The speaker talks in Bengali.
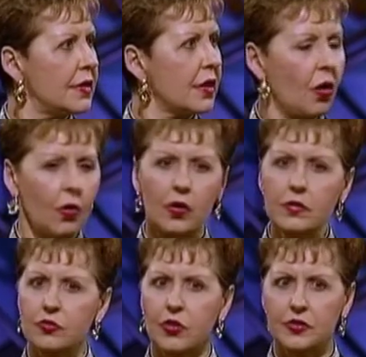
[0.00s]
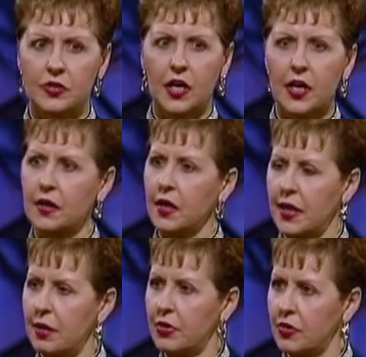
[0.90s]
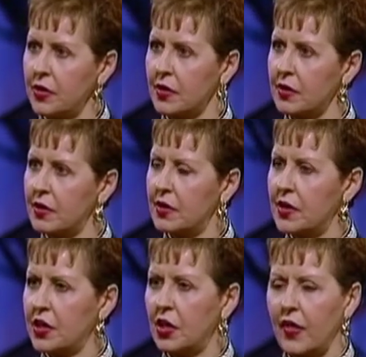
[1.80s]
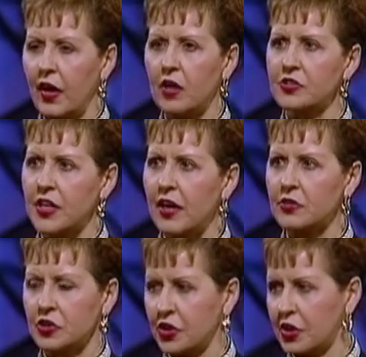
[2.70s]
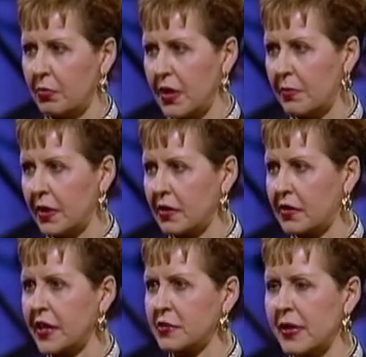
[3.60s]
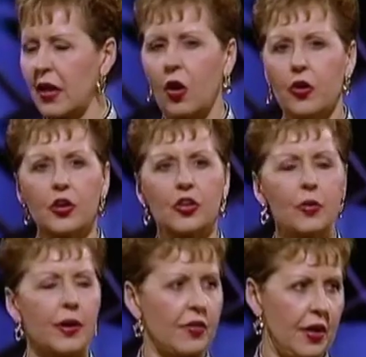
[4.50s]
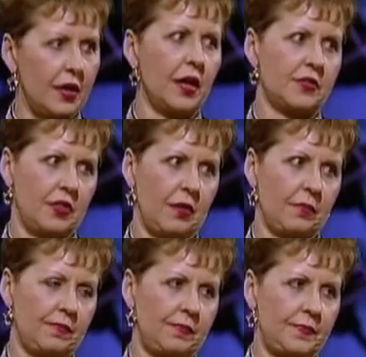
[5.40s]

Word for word: কিছু করার থাকে করে ফেলো উপভোগ করো এসবই আমার হতে ভালো লাগে কিন্তু তা মানতে